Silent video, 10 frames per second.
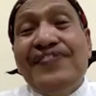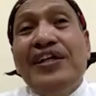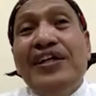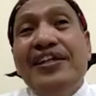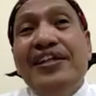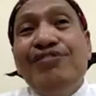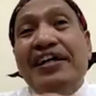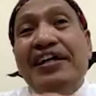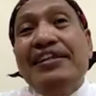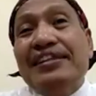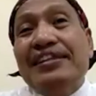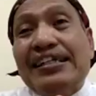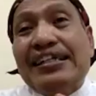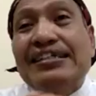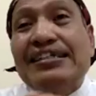Batu bata itu akan
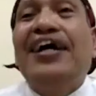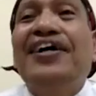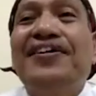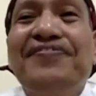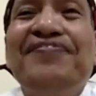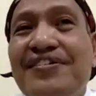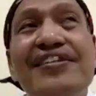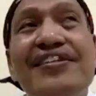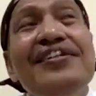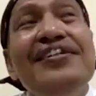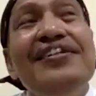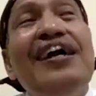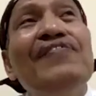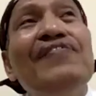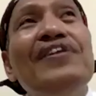terserap. Dia tidak
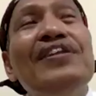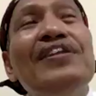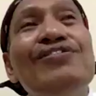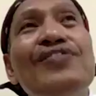membentuk